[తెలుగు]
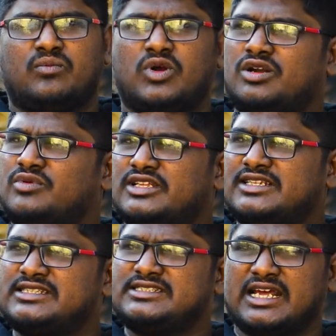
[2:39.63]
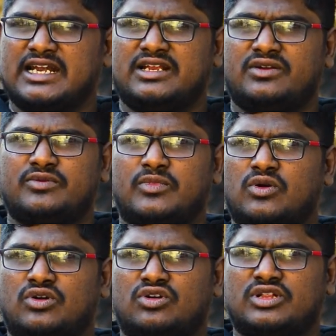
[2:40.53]
మొట్టమొదటిది చెన్నైలోని
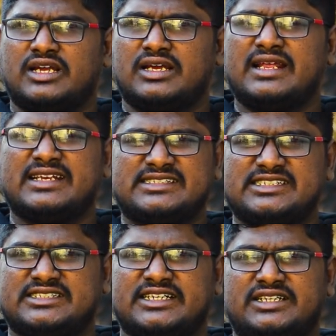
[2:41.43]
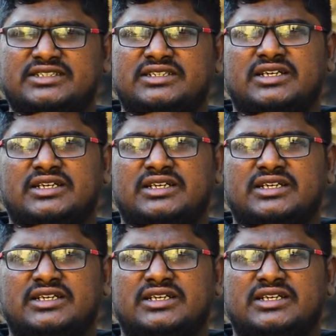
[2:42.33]
మౌంట్ రోడ్ దగ్గర రిచ్ స్ట్రీట్